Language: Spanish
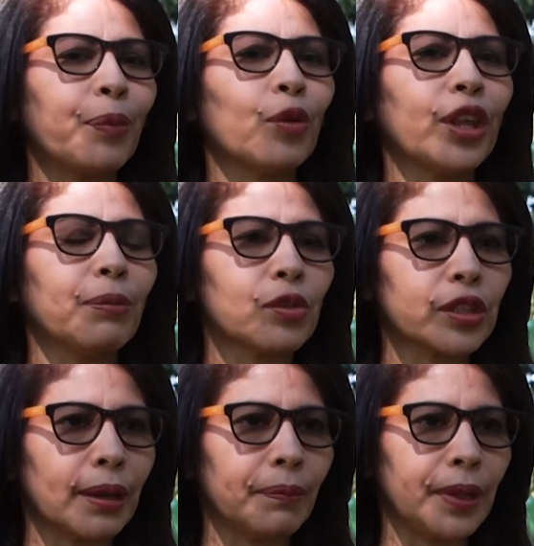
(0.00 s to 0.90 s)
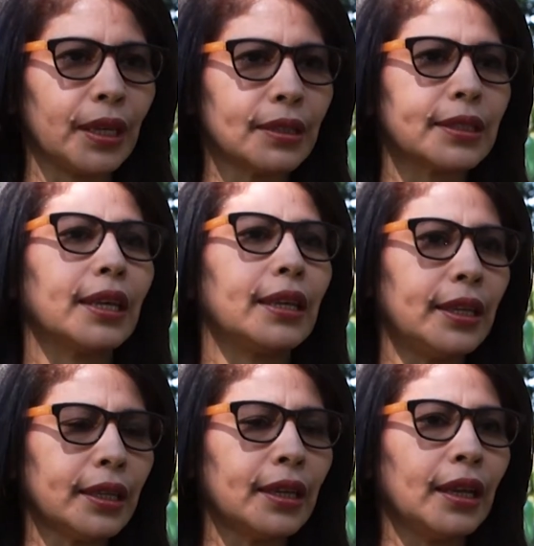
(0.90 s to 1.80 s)
podemos también
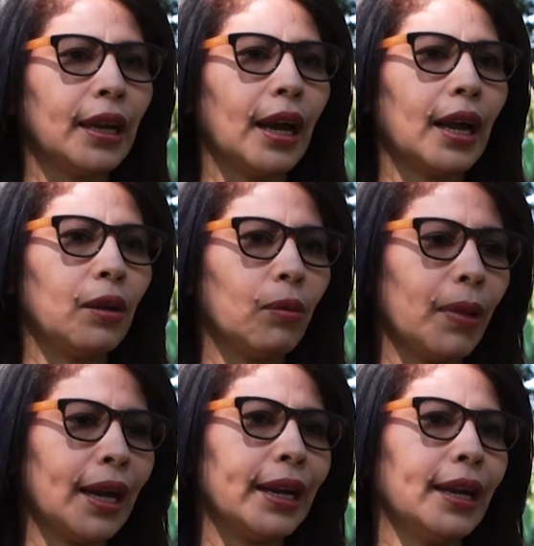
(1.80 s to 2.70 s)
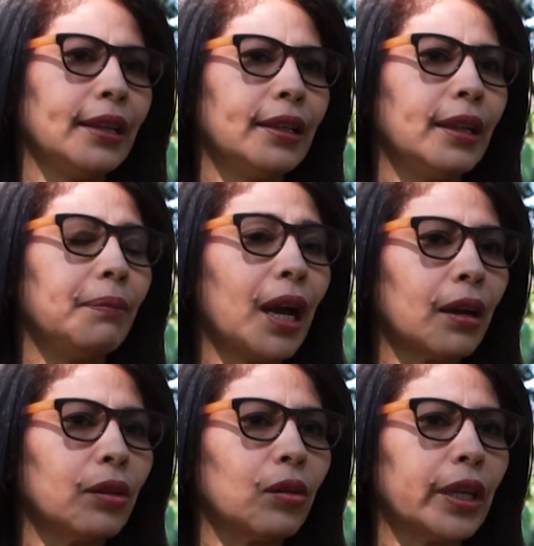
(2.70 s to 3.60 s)
seguir a lo más grande y
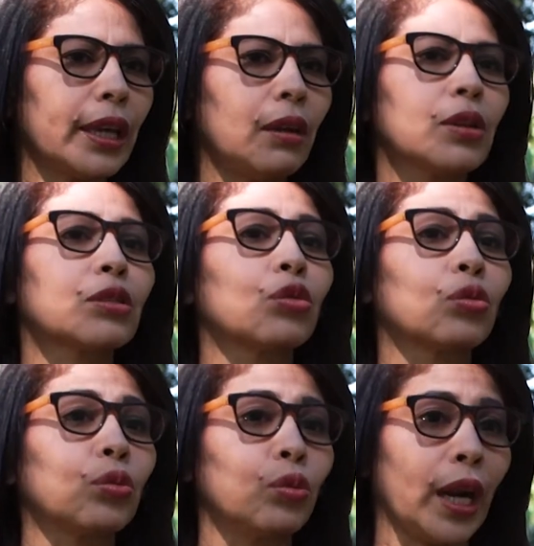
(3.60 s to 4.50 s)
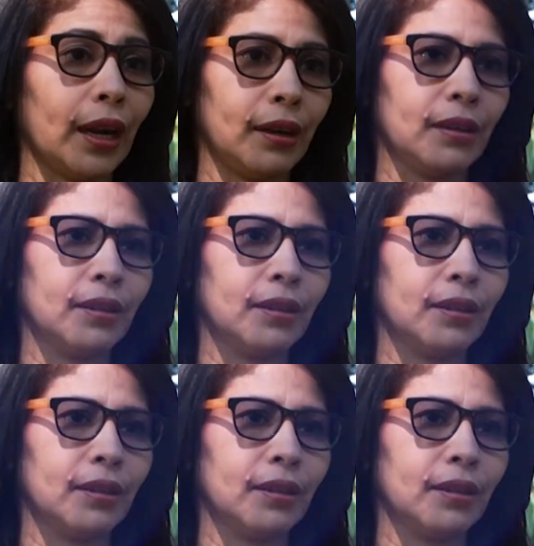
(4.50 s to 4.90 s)
macro, que es lo estructural.